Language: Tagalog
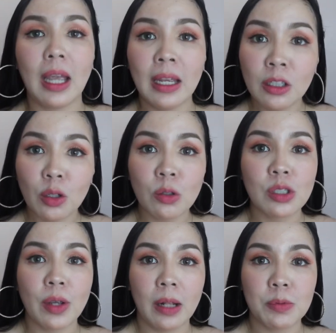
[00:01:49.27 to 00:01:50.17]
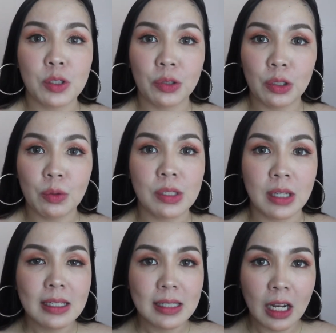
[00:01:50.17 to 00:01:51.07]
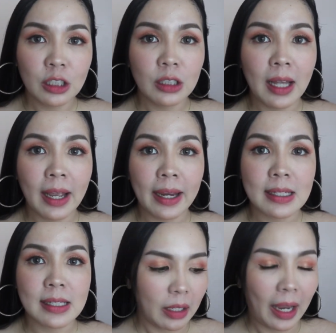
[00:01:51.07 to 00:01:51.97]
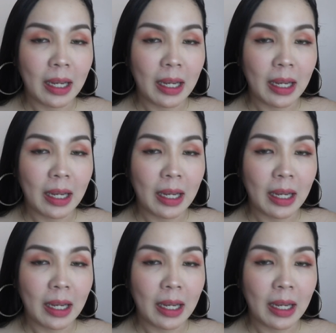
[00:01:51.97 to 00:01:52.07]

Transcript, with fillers: And it also helps to reduce cellulites